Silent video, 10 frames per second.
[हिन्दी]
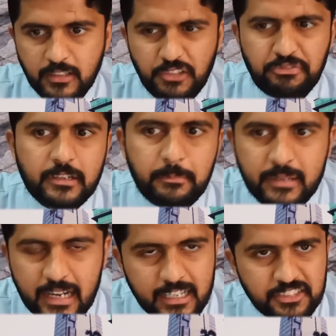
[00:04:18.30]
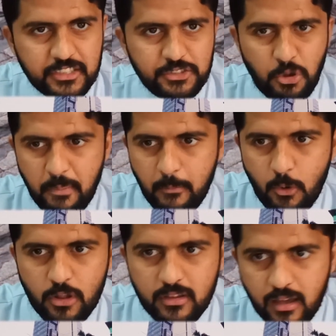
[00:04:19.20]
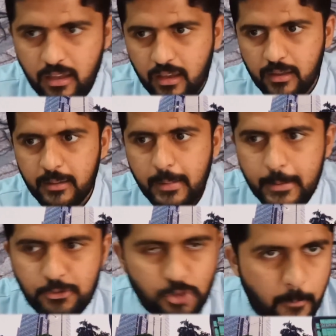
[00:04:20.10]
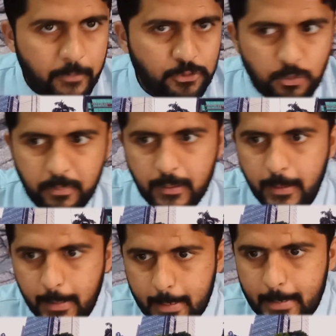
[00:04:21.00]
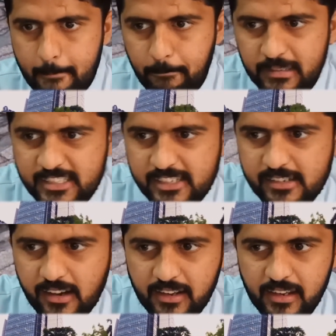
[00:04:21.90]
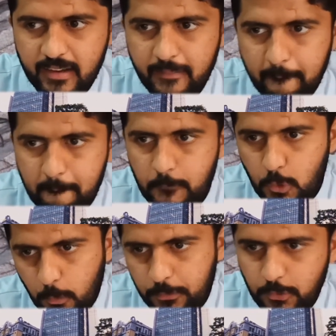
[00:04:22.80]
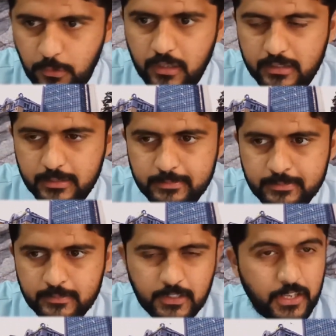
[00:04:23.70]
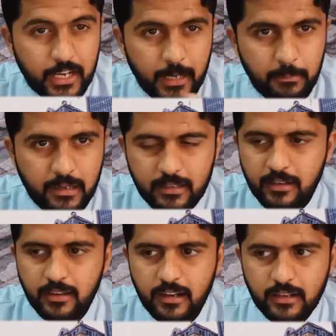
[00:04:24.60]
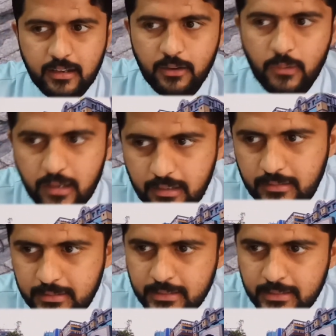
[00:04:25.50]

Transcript: डिफरेंट ब्रांड्स के शॉपिंग मॉल्स आए हैं शॉपें शॉपें बसेस जा रही हैं खूबसूरत ग्रीन बेल्ट का ख्याल रखा हुआ है